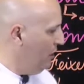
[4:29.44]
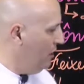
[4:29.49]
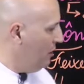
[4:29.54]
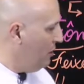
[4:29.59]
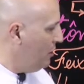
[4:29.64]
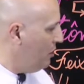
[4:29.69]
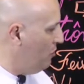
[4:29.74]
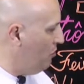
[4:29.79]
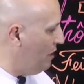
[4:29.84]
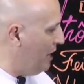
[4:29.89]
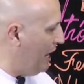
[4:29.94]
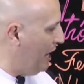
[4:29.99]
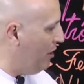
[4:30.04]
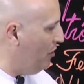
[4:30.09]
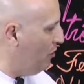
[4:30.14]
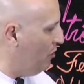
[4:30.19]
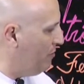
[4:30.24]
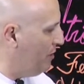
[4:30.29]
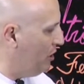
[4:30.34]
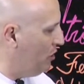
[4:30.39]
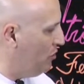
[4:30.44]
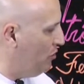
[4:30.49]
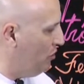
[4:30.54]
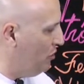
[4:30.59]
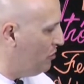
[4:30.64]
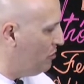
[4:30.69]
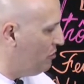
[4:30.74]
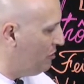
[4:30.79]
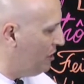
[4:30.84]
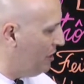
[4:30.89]
E o raio
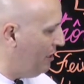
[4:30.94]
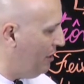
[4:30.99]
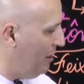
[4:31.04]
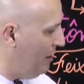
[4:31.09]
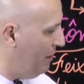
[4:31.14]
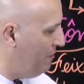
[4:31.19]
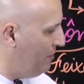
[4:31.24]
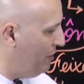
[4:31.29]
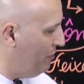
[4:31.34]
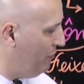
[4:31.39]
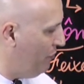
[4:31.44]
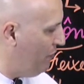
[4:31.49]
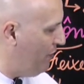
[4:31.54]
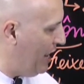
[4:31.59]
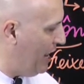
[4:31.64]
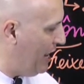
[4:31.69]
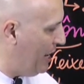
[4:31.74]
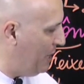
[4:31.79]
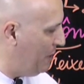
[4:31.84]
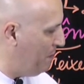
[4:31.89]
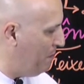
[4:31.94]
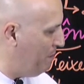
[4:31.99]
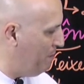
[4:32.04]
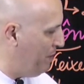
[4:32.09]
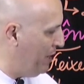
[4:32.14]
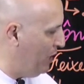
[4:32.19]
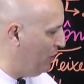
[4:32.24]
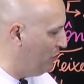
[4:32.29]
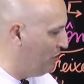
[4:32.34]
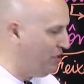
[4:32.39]
luminoso que vai
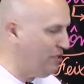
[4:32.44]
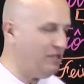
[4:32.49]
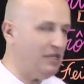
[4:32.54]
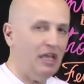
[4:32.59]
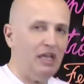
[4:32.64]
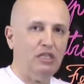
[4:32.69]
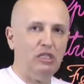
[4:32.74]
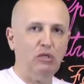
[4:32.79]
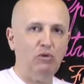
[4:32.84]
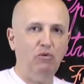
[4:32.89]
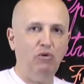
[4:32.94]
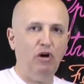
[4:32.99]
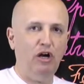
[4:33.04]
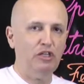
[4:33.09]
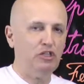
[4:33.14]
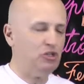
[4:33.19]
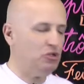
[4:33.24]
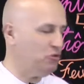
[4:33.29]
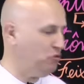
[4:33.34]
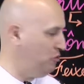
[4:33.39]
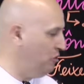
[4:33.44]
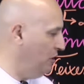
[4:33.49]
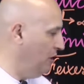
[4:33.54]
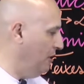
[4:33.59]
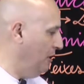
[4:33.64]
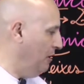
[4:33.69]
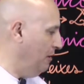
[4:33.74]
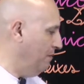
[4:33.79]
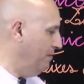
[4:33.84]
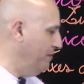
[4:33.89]
pelo centro óptico
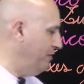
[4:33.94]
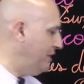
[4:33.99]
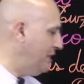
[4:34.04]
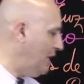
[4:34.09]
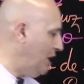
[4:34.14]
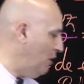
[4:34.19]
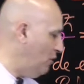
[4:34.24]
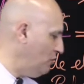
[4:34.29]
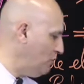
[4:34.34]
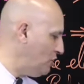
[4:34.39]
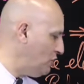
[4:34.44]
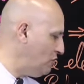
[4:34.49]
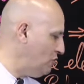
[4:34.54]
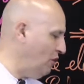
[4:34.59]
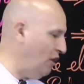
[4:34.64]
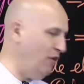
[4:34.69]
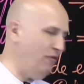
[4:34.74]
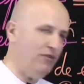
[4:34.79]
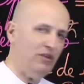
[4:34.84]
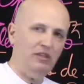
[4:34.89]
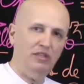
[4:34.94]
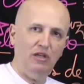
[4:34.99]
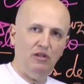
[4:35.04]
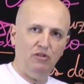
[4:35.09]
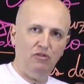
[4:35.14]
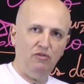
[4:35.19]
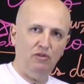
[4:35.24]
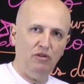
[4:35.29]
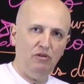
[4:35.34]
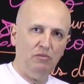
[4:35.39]
não sofre
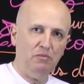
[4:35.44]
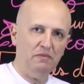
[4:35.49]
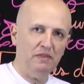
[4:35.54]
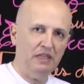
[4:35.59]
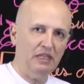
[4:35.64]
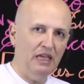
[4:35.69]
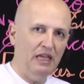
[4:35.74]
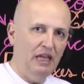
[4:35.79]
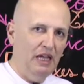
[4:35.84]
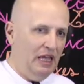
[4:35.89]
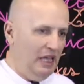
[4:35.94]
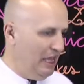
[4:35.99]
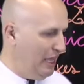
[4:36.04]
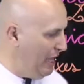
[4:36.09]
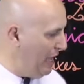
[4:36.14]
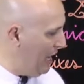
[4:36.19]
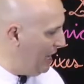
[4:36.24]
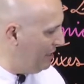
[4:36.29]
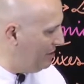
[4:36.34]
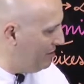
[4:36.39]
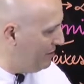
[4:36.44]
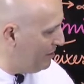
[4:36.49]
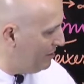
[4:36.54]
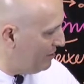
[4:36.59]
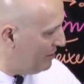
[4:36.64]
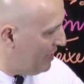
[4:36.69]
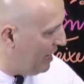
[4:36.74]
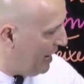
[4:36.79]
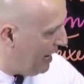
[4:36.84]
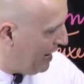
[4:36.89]
desvio.
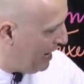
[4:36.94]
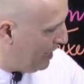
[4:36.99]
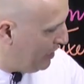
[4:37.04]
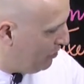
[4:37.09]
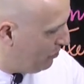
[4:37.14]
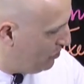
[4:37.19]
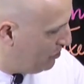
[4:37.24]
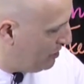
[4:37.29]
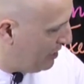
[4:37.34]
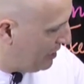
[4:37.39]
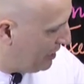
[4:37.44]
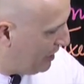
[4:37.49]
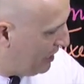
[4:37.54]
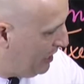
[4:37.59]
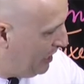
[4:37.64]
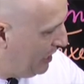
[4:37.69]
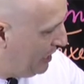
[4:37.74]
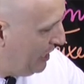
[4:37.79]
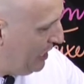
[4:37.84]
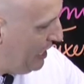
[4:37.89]
Esses raios aqui que